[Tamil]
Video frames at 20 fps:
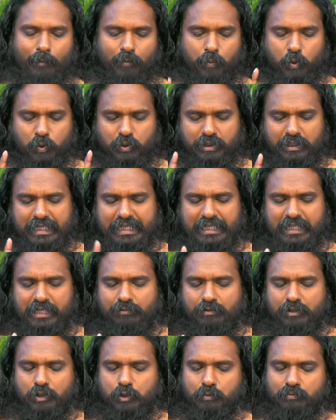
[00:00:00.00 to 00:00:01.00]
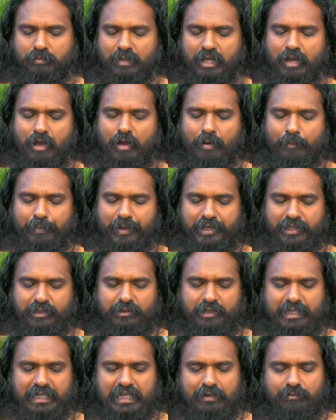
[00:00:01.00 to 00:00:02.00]
முந்தினவரும்
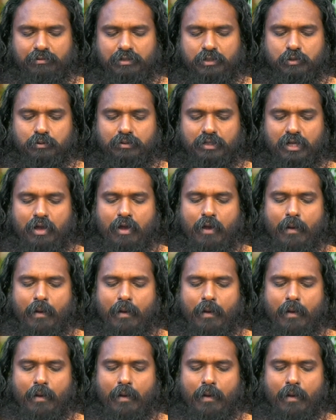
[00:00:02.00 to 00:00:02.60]
பிந்தினவரும்